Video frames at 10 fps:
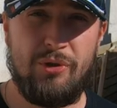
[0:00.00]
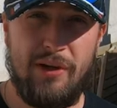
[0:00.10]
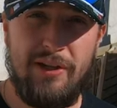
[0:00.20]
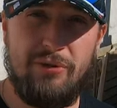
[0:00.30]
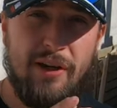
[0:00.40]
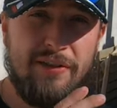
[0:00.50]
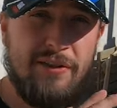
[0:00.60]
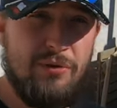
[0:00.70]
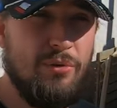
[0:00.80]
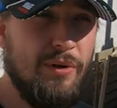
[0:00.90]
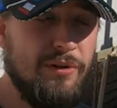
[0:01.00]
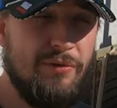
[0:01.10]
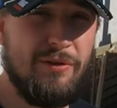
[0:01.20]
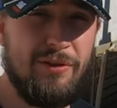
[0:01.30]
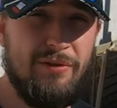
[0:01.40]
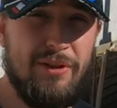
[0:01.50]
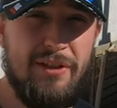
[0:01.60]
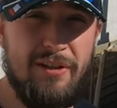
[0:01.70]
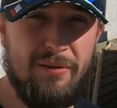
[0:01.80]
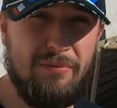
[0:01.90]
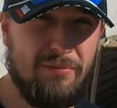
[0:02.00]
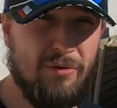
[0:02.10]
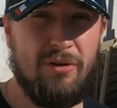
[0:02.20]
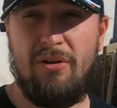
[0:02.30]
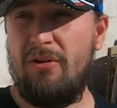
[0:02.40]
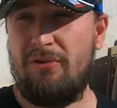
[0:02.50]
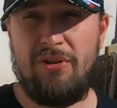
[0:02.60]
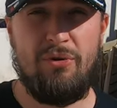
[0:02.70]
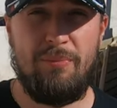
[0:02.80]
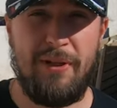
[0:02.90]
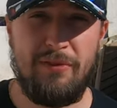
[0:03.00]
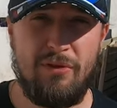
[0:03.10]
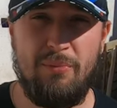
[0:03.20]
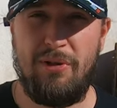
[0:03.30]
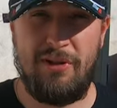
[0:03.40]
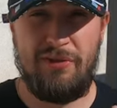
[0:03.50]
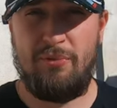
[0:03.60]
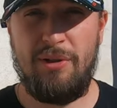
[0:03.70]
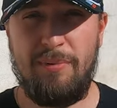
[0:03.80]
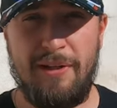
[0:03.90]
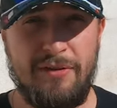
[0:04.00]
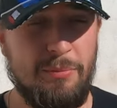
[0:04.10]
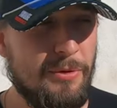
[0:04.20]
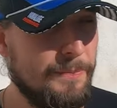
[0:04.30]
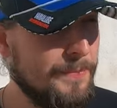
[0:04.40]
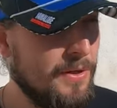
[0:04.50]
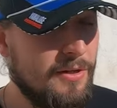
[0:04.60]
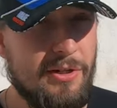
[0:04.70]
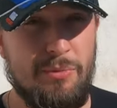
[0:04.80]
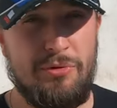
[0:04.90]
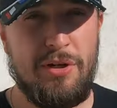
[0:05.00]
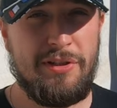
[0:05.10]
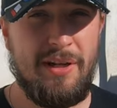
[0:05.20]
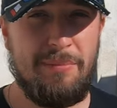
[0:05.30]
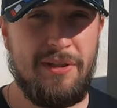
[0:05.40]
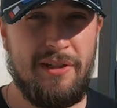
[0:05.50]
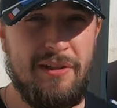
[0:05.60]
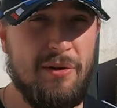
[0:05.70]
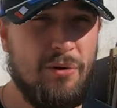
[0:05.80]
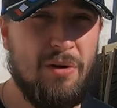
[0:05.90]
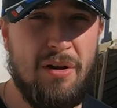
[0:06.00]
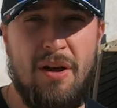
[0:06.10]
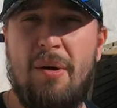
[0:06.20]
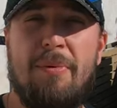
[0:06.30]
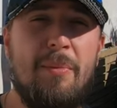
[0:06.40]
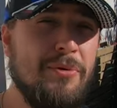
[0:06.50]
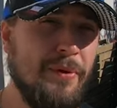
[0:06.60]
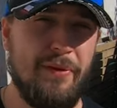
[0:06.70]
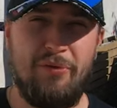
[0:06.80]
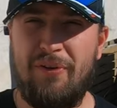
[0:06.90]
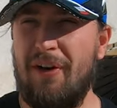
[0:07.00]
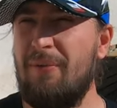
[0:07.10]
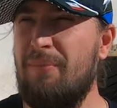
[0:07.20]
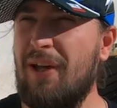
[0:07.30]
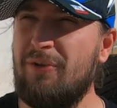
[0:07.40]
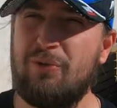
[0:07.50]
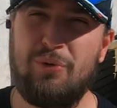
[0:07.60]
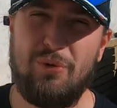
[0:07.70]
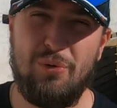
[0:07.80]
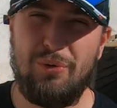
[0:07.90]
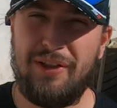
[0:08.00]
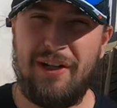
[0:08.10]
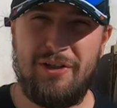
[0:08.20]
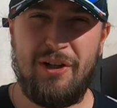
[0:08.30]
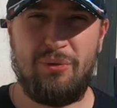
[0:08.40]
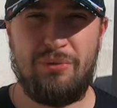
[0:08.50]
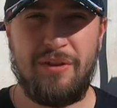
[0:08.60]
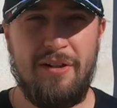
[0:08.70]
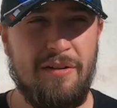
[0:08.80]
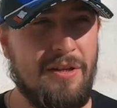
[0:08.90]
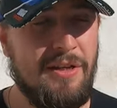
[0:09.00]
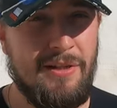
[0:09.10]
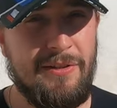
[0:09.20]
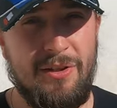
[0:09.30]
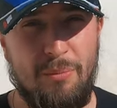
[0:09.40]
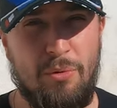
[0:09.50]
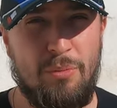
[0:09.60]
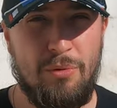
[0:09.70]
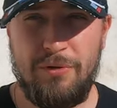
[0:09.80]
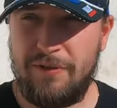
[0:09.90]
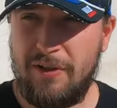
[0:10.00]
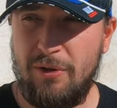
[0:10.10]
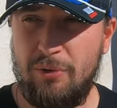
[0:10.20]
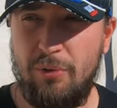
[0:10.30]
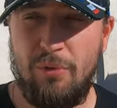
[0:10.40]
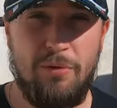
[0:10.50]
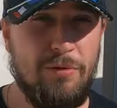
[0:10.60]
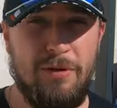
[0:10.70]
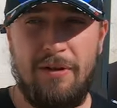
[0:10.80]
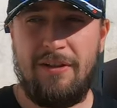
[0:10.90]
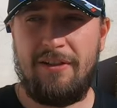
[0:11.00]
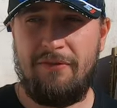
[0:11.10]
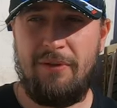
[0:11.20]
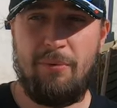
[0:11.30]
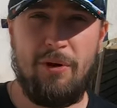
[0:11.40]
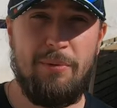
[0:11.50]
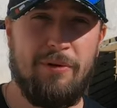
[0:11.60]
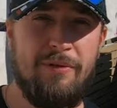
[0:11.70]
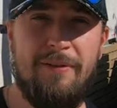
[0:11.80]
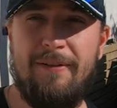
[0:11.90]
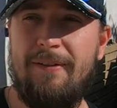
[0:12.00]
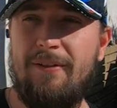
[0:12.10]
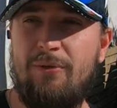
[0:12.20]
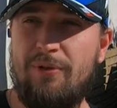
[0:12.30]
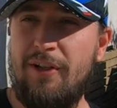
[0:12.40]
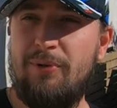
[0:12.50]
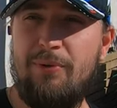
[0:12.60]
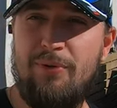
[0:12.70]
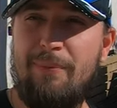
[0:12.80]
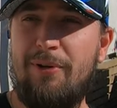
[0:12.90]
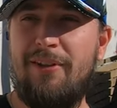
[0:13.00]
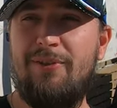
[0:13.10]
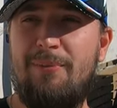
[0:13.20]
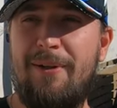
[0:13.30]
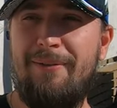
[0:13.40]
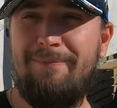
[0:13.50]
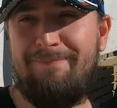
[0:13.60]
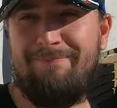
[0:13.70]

je suis allé sur un site de quad de vente en ligne, hein, un site de pièces comme EasyQuad par exemple, et je me suis acheté un petit kit déco. Pas besoin d'en faire un perso, ultra cher, tout ça. Il était en promo, 50 euros, ça fait propre. Lucas, tu peux nous l'apporter s'il te plaît